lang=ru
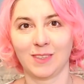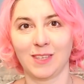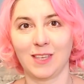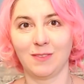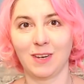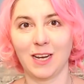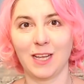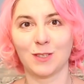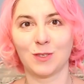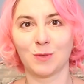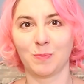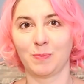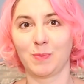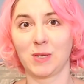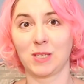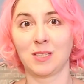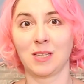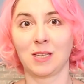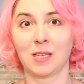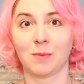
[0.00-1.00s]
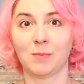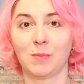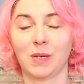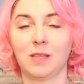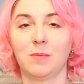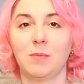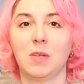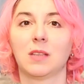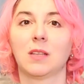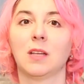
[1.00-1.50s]
являются признаком
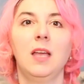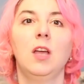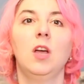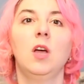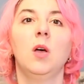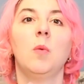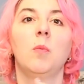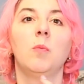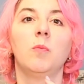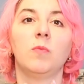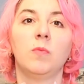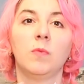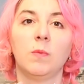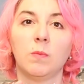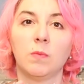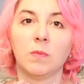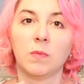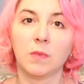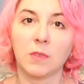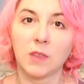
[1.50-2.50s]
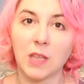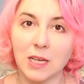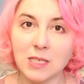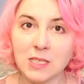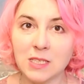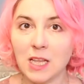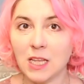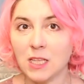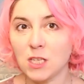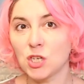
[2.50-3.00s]
предмета.
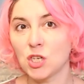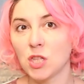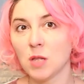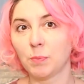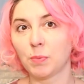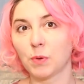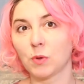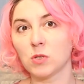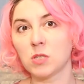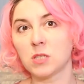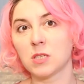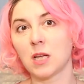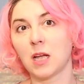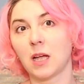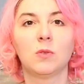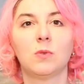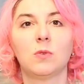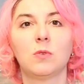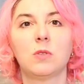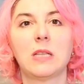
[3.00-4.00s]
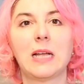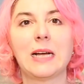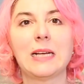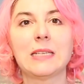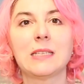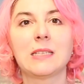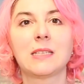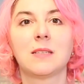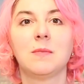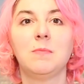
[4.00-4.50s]
Достаточно просто у
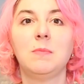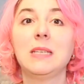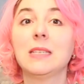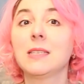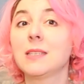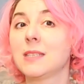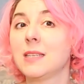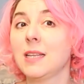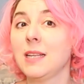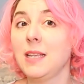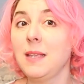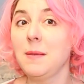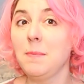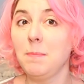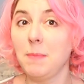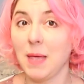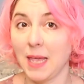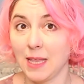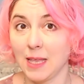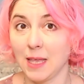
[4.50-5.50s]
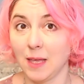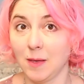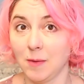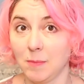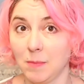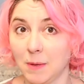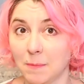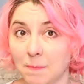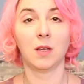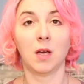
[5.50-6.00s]
нас с
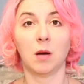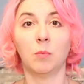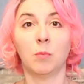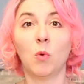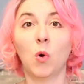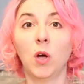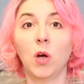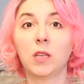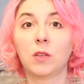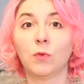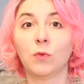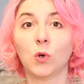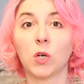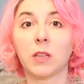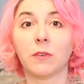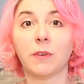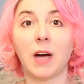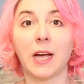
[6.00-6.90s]
местоимениями. Мой, твой,